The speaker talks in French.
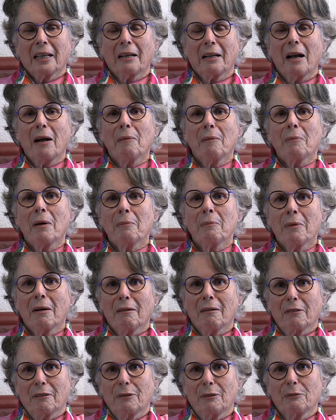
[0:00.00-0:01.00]
quand
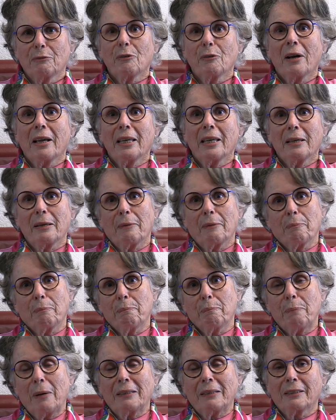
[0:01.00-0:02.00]
maman le voyait
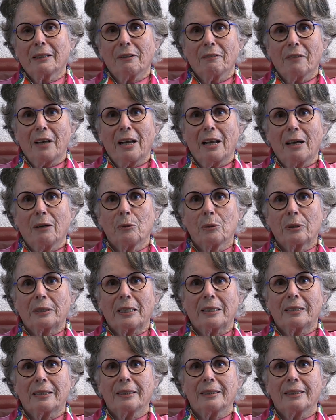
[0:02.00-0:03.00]
partir vers la
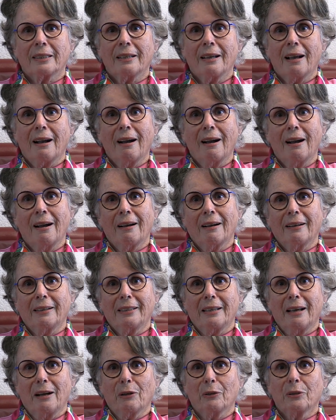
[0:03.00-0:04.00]
route, elle disait Ah,
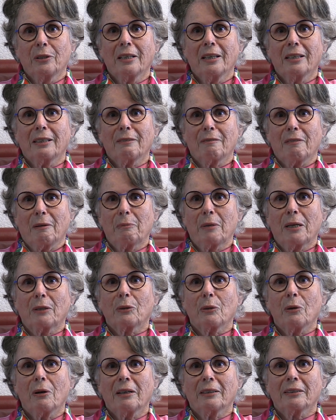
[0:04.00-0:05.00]
il y a René qui va
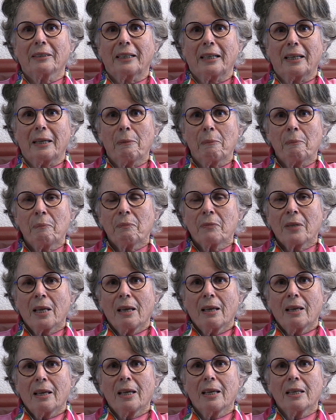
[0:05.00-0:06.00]
bientôt rentrer.
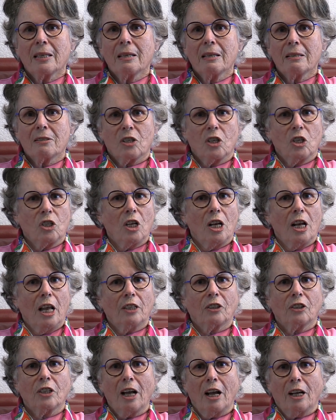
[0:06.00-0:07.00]
Et c'était
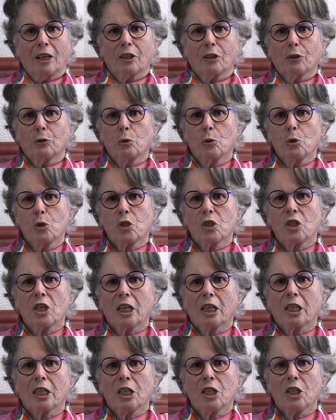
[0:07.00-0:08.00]
l'attaque du
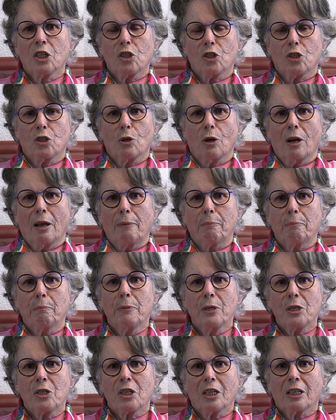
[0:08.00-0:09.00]
cycliste, de la
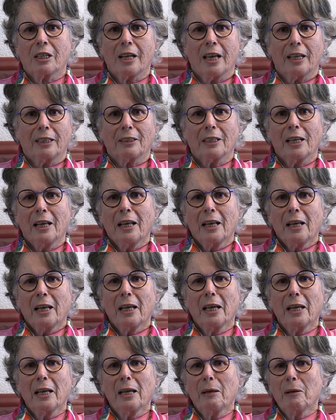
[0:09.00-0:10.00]
bicyclette.
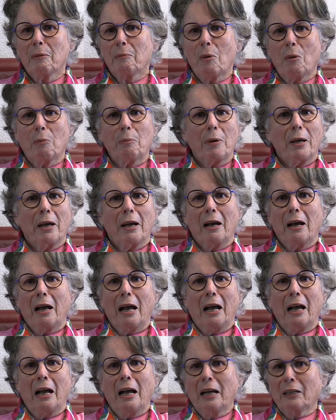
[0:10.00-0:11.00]
Et mon père
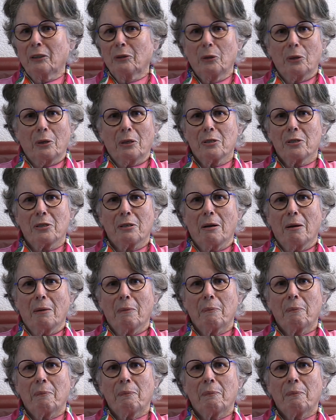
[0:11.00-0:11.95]
adorait ça.